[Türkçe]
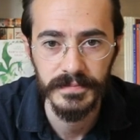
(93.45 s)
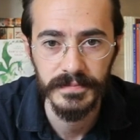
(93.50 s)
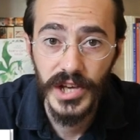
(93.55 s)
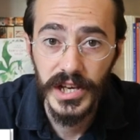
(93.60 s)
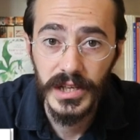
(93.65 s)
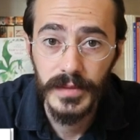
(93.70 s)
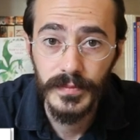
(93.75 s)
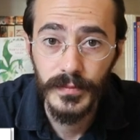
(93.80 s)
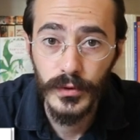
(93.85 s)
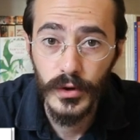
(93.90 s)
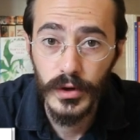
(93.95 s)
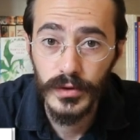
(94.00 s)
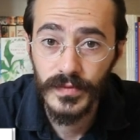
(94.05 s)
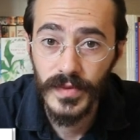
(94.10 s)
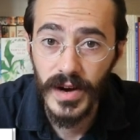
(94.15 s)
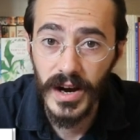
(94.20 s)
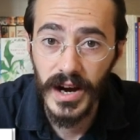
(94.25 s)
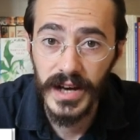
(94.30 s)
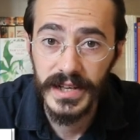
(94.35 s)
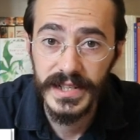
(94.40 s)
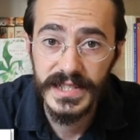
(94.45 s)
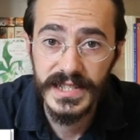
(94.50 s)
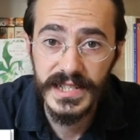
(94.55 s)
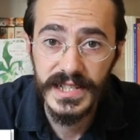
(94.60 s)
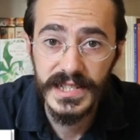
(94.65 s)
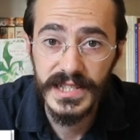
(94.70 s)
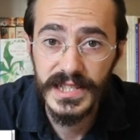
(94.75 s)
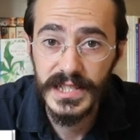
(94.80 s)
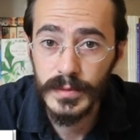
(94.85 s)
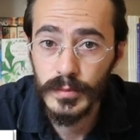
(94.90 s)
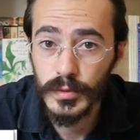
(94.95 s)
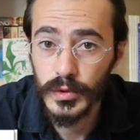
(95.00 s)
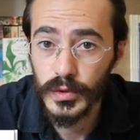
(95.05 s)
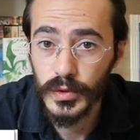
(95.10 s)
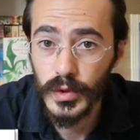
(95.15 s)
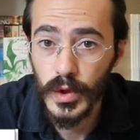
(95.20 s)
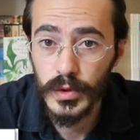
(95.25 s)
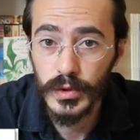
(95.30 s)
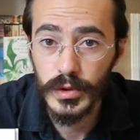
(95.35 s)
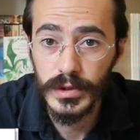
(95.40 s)
Jacob Freud ve ailesi Sigmund
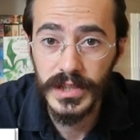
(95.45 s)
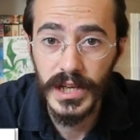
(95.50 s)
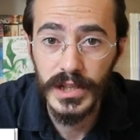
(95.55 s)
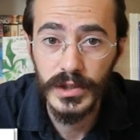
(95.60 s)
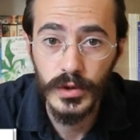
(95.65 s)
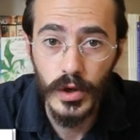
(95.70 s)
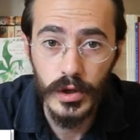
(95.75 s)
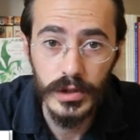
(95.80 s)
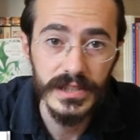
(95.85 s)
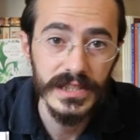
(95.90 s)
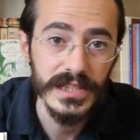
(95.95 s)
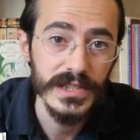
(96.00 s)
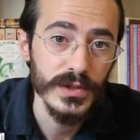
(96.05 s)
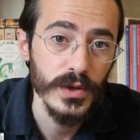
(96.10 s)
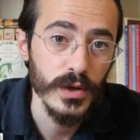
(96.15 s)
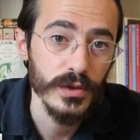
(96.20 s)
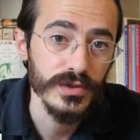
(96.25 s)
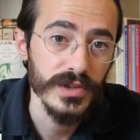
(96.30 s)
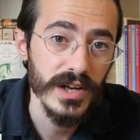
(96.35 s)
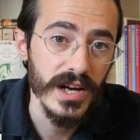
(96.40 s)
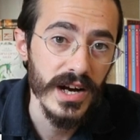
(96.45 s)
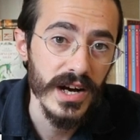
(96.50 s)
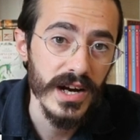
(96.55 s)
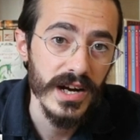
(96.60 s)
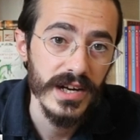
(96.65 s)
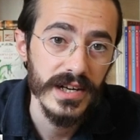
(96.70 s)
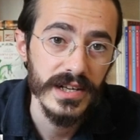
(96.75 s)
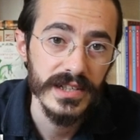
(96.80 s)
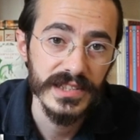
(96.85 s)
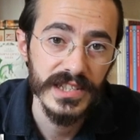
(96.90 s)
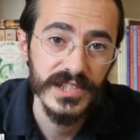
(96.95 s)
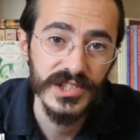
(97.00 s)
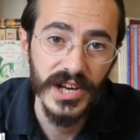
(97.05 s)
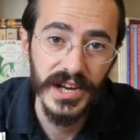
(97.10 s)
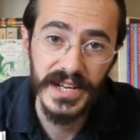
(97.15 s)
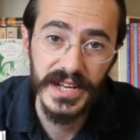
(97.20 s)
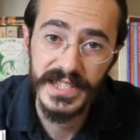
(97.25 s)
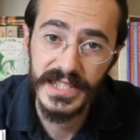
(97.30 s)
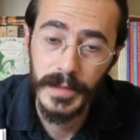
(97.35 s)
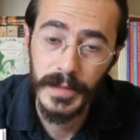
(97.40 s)
doğduktan 4 yıl sonra
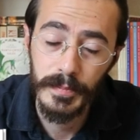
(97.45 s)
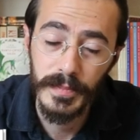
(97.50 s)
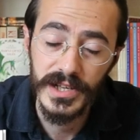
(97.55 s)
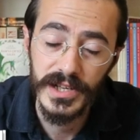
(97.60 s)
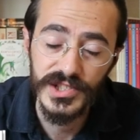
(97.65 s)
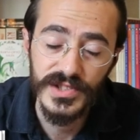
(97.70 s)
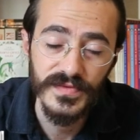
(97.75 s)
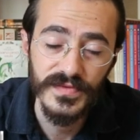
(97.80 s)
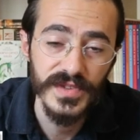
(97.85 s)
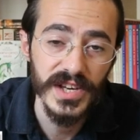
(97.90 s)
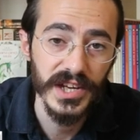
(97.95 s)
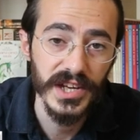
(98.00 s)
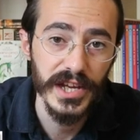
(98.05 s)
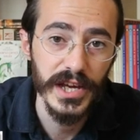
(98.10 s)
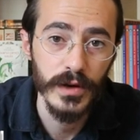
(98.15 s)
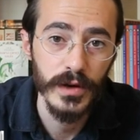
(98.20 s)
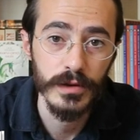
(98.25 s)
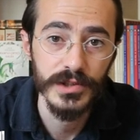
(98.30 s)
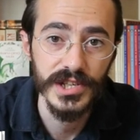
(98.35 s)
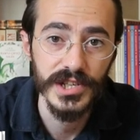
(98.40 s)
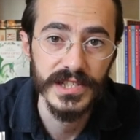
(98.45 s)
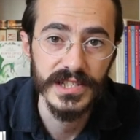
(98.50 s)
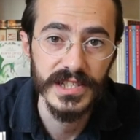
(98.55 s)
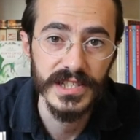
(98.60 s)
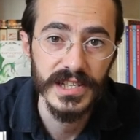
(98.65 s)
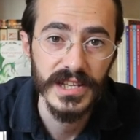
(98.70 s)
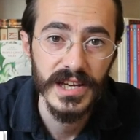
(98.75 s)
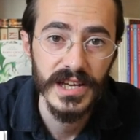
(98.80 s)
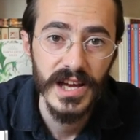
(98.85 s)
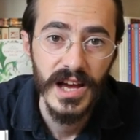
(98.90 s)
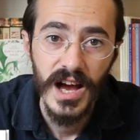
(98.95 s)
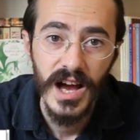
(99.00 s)
ticaret yapmak için Viyana'ya göç etti.